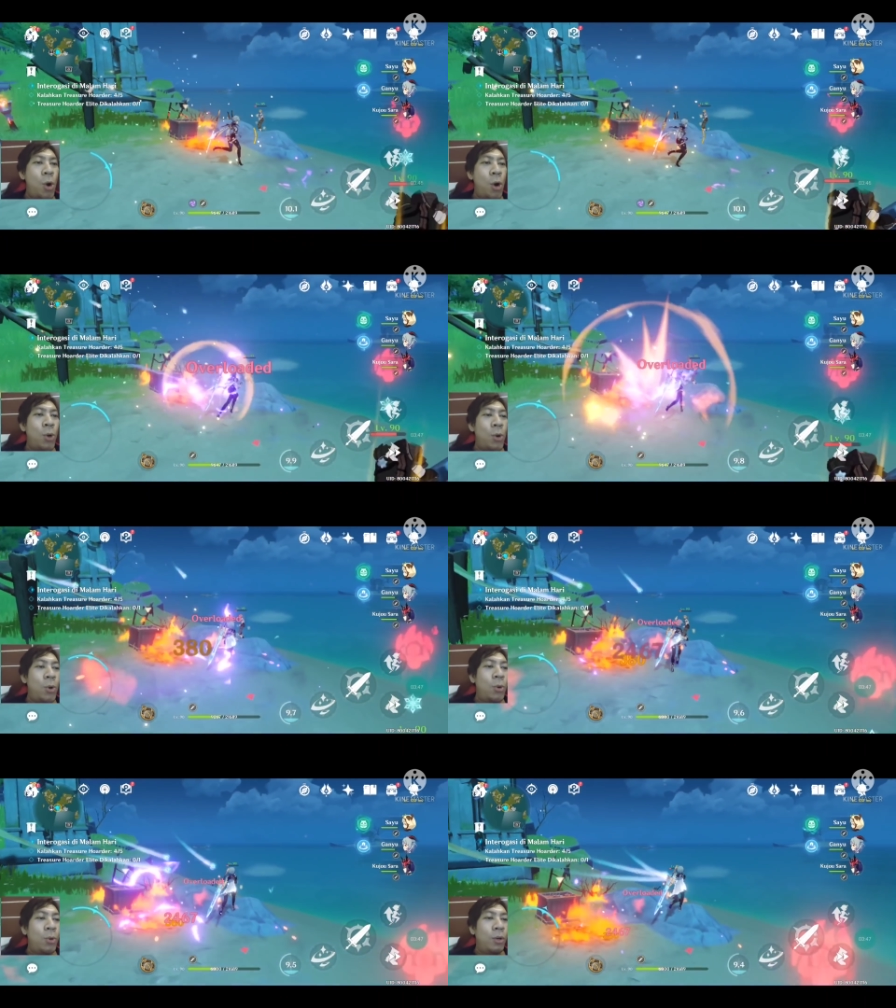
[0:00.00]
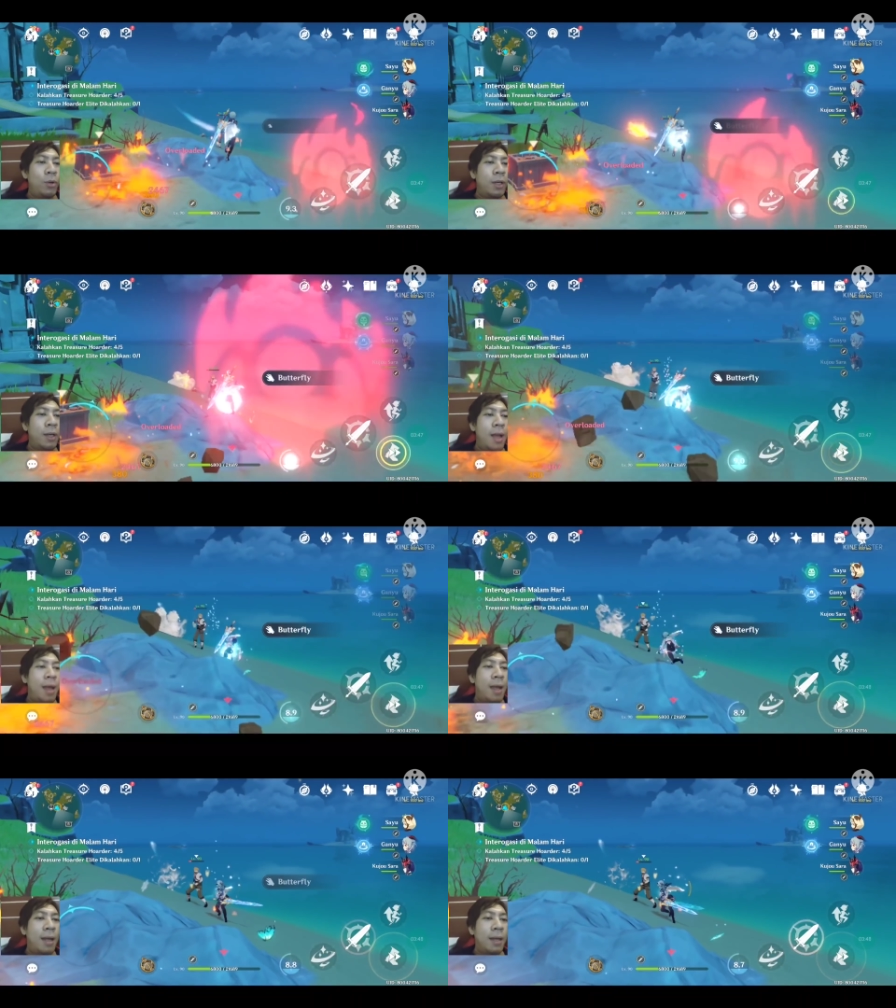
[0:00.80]
lu look at
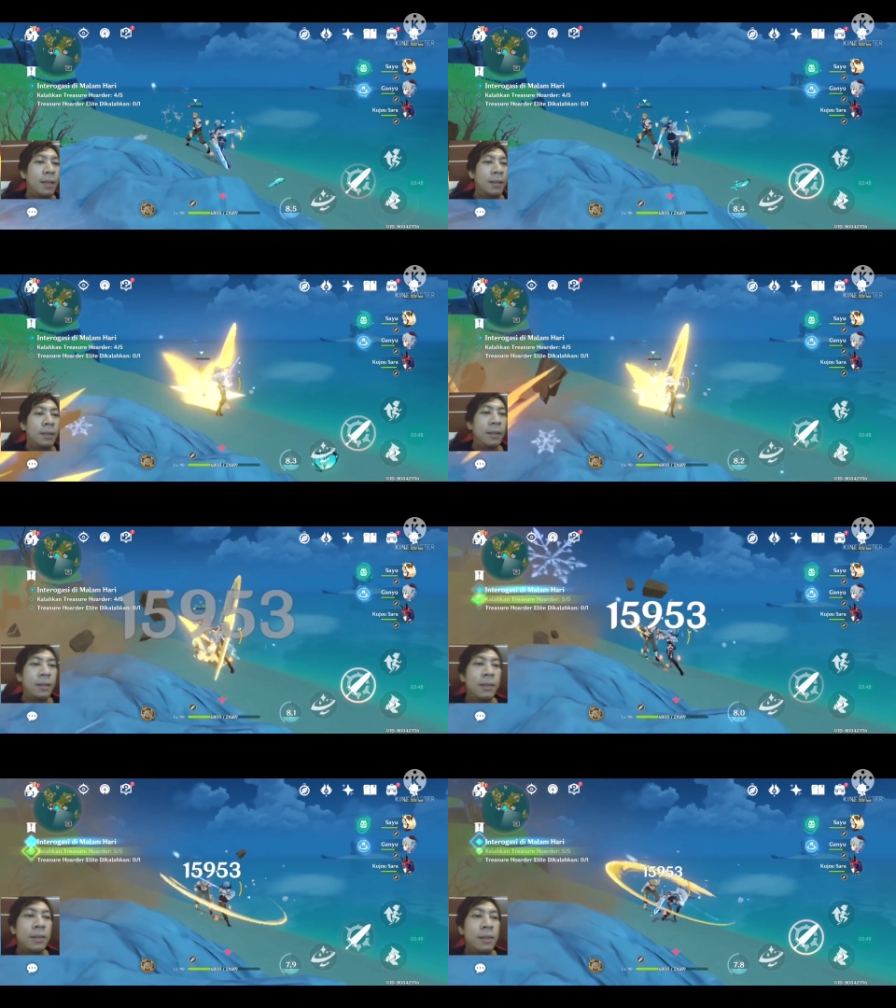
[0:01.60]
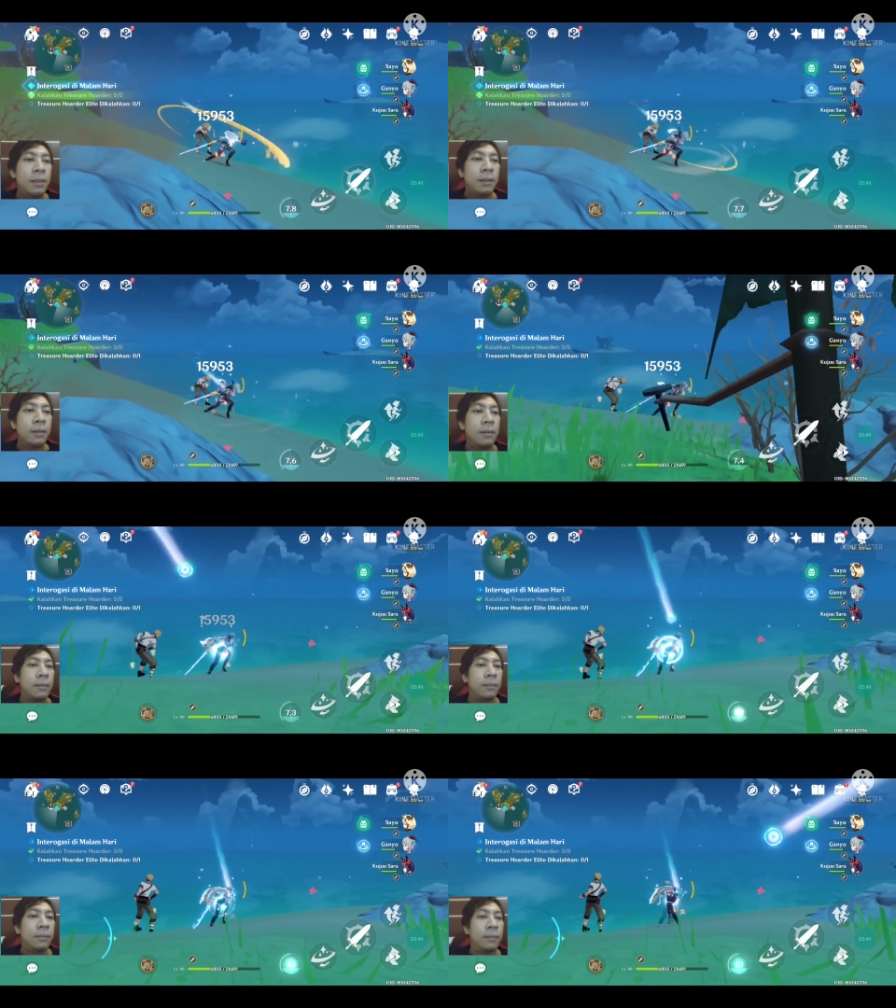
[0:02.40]
that.
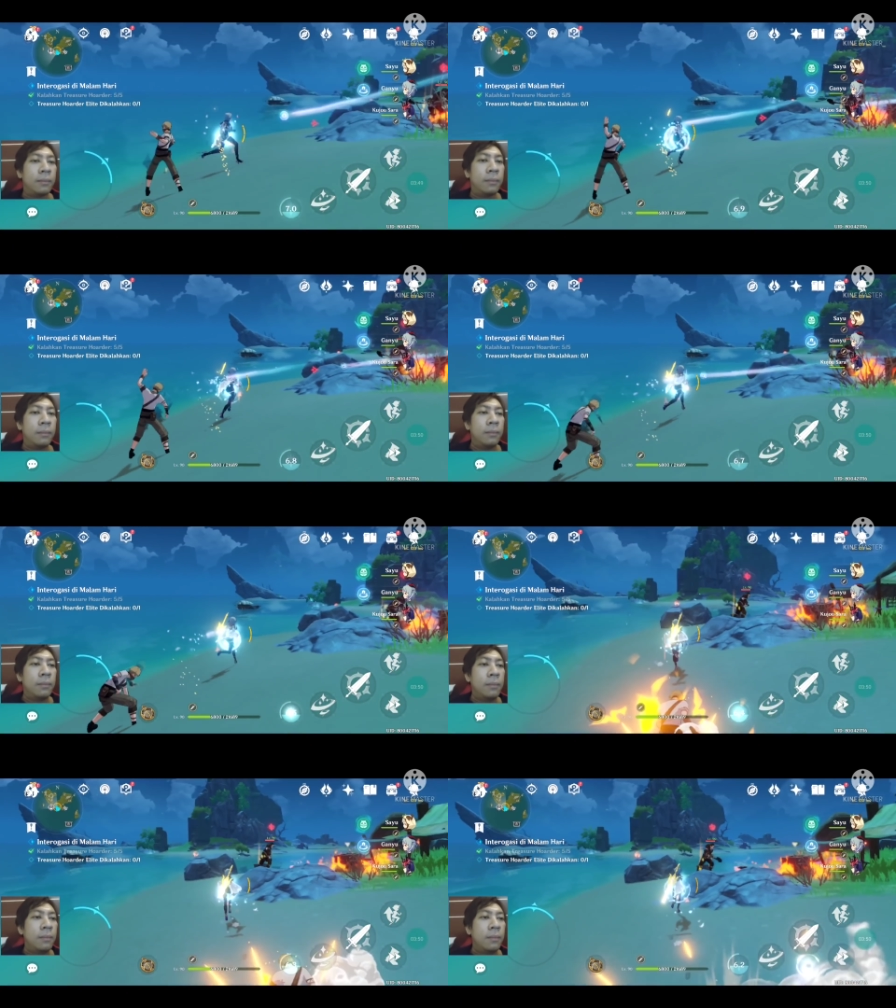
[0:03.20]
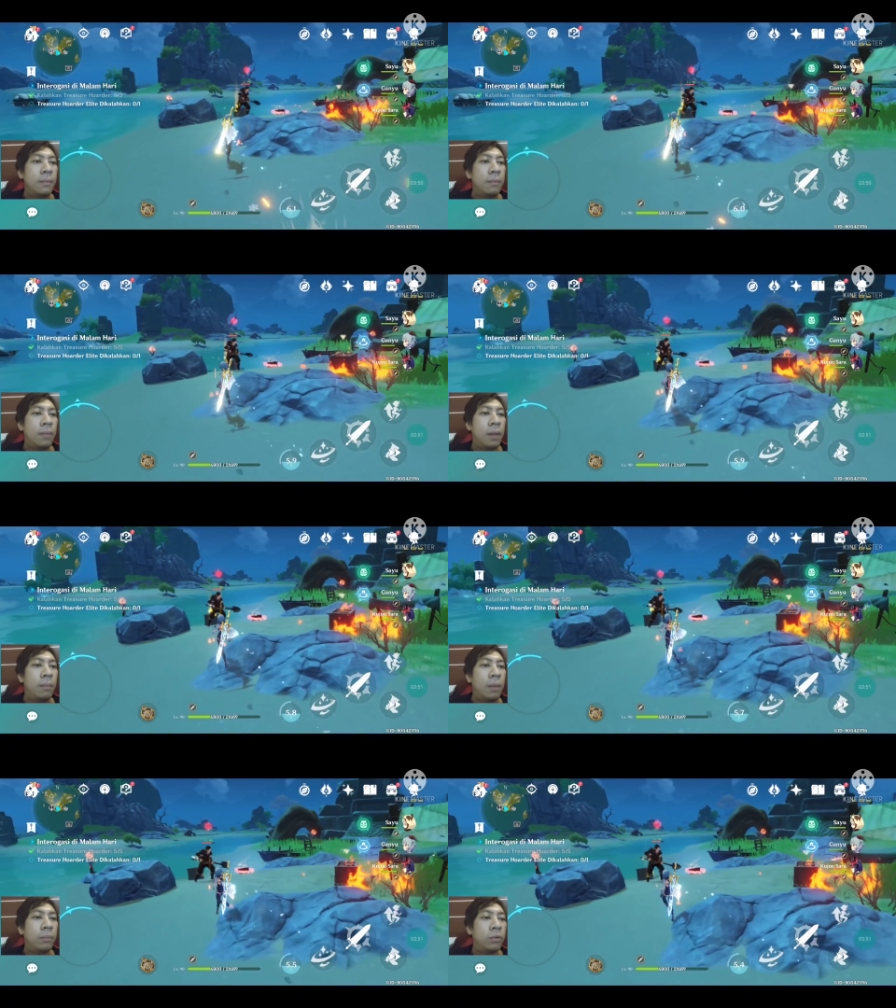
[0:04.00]
Hmm.
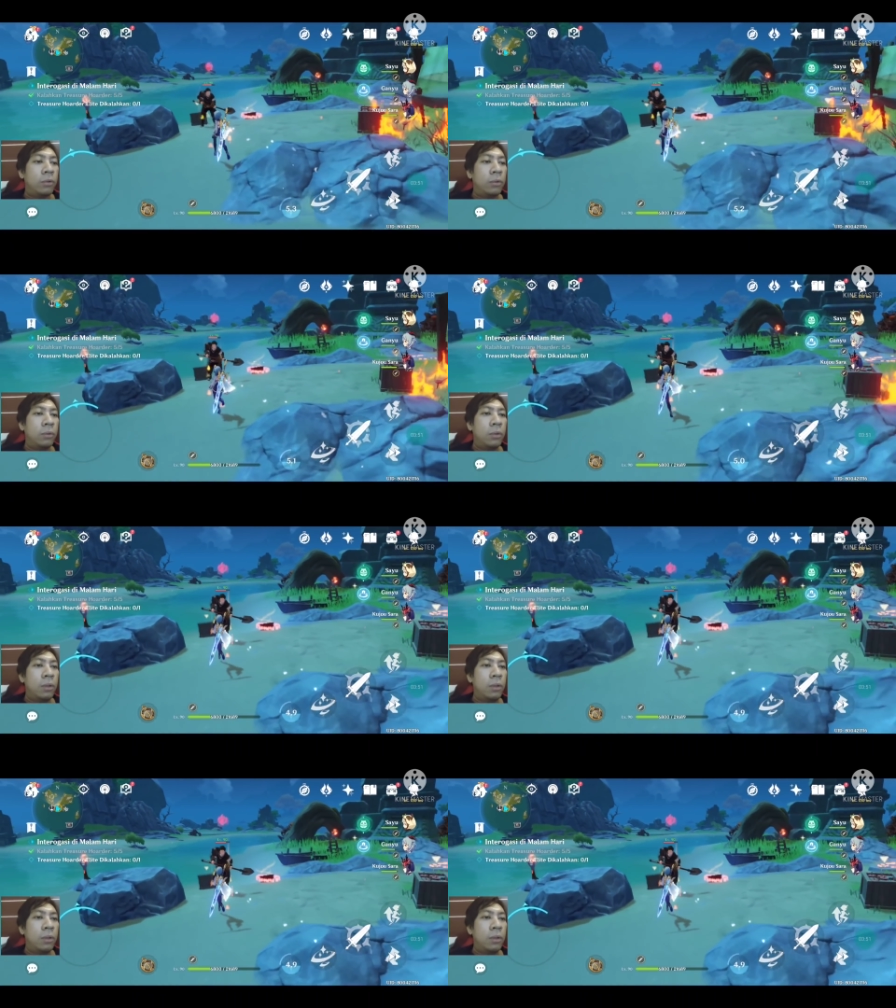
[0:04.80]
Mamam tuh.